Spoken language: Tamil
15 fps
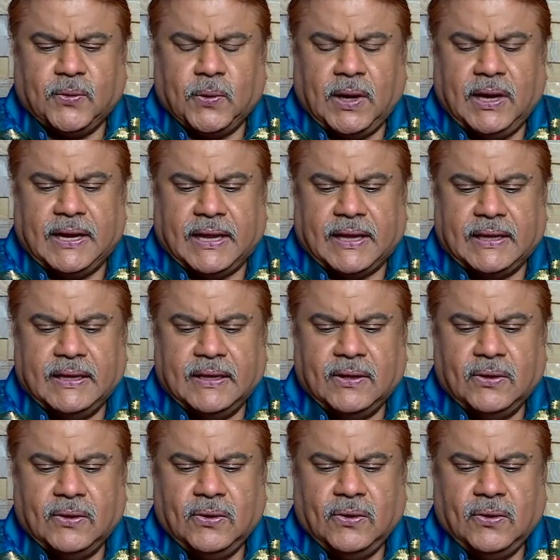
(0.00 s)
குரலில்
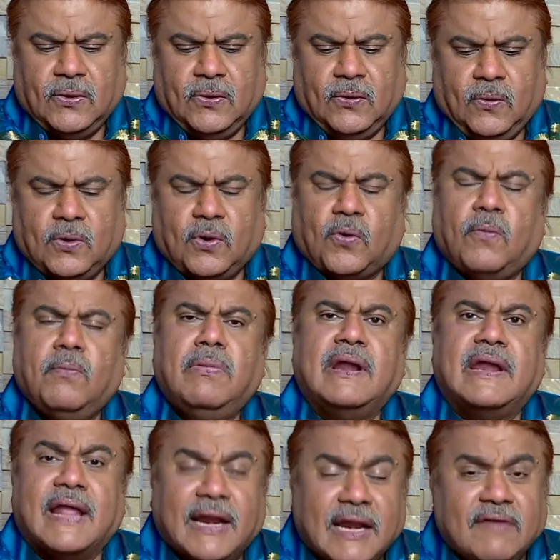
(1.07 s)
ஒரு ரொம்ப
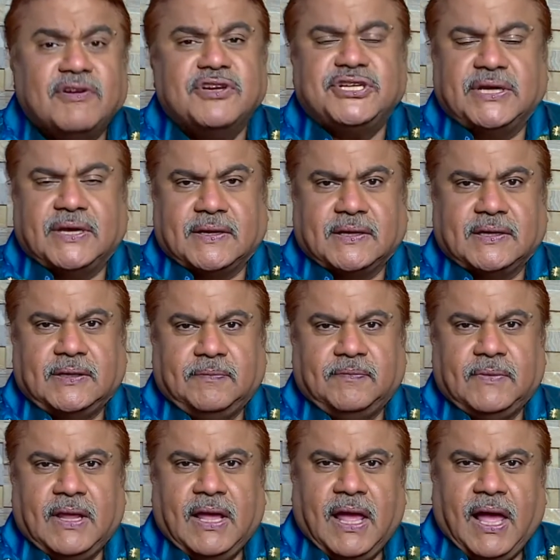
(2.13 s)
நல்ல விஷயம் இருக்குது
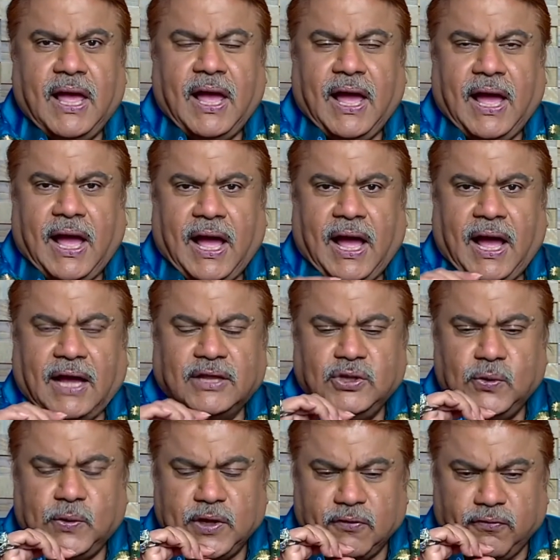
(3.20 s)

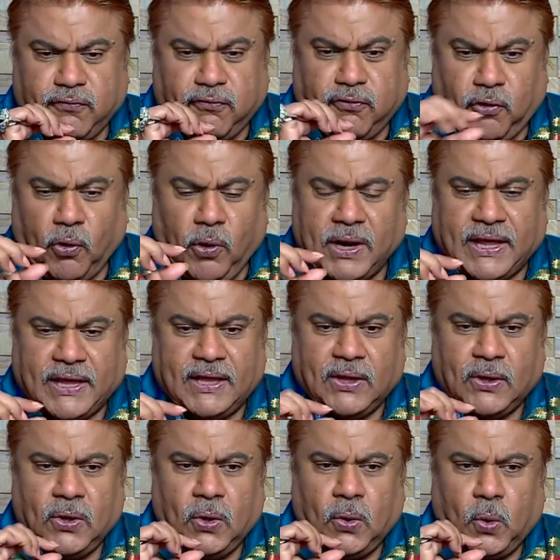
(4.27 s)
அதனுடைய ஃப்ளோவில்
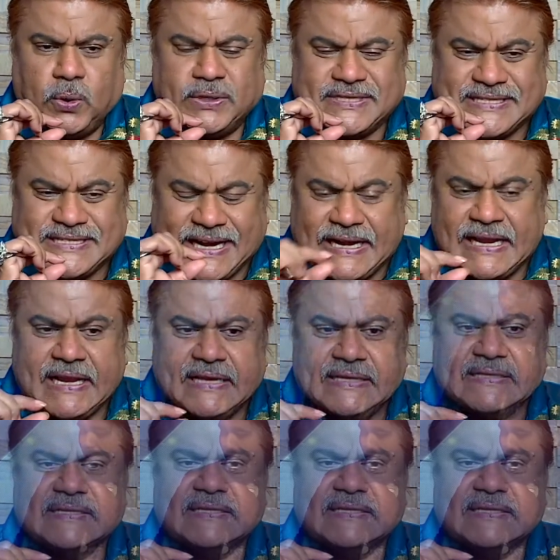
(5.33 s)
ஒரு ஸ்டெடினஸ்